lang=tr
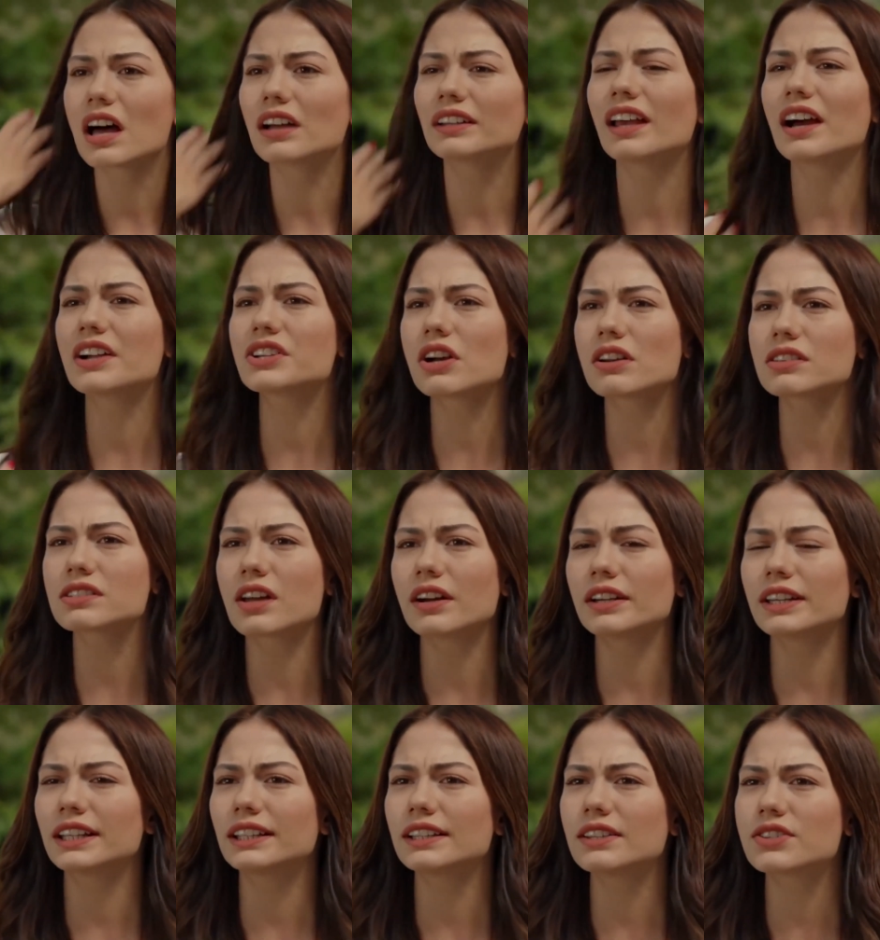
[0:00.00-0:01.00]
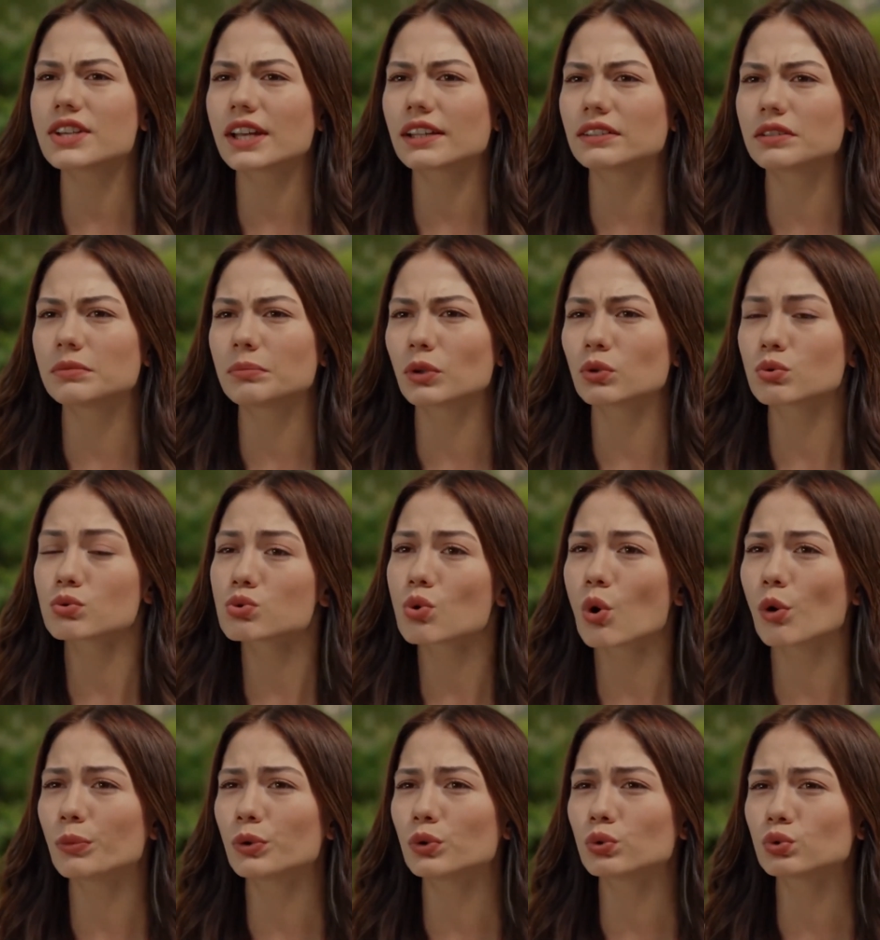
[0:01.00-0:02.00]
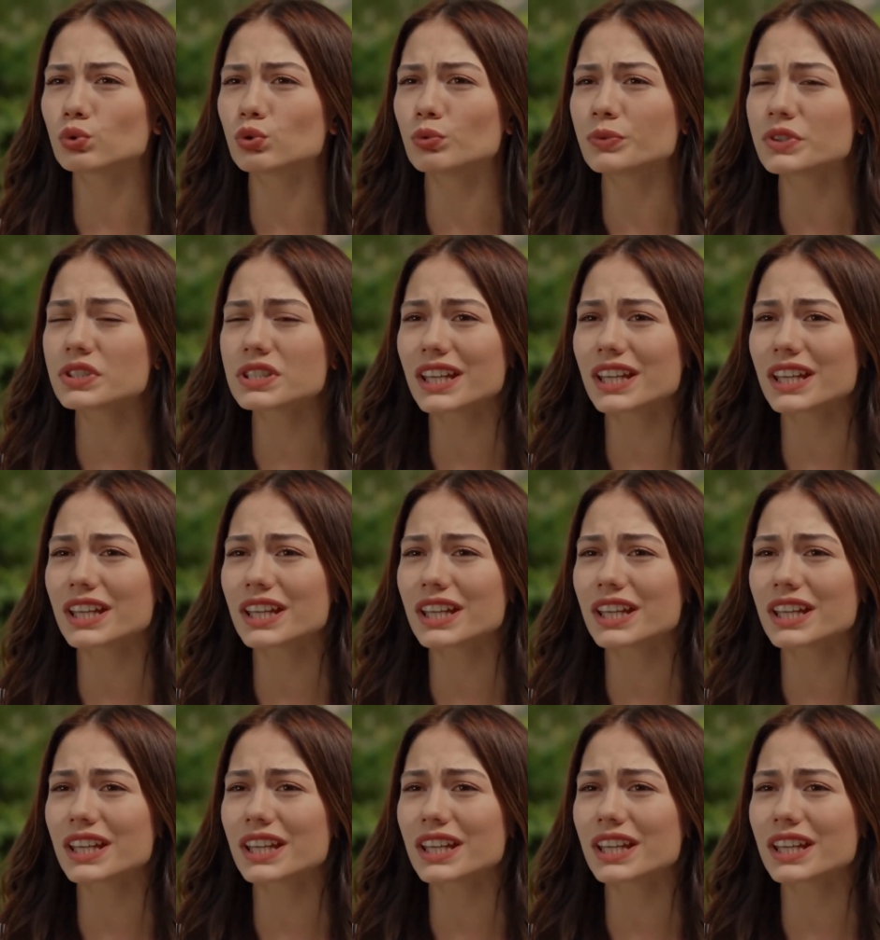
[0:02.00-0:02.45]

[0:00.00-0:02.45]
Sen gerçi hastaneye gidecektin. Ben onu sormayı unuttum.